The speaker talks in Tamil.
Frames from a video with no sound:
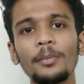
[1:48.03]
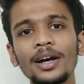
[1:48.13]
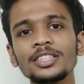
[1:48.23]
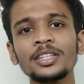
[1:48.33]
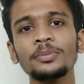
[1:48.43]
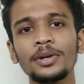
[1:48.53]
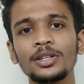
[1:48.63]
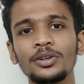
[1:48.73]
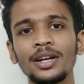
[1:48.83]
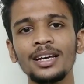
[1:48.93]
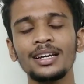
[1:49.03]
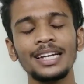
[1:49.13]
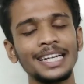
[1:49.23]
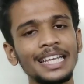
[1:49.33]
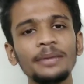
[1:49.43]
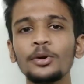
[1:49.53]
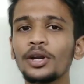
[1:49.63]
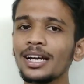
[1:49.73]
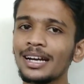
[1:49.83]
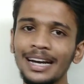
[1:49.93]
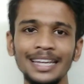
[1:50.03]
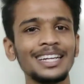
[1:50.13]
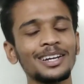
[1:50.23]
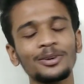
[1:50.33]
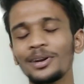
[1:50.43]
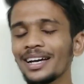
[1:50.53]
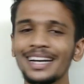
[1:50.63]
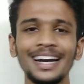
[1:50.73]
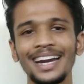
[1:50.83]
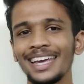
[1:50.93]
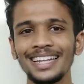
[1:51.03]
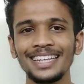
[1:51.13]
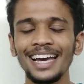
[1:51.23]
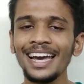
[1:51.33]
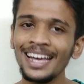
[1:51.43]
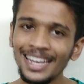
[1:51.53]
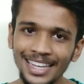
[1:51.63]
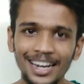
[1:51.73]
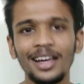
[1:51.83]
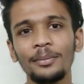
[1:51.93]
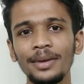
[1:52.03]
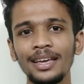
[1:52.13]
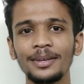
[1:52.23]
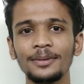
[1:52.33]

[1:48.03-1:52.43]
மாஸ்டர் படத்தோட டீமோட கையில் கூட கிடையாதுங்க எல்லாமே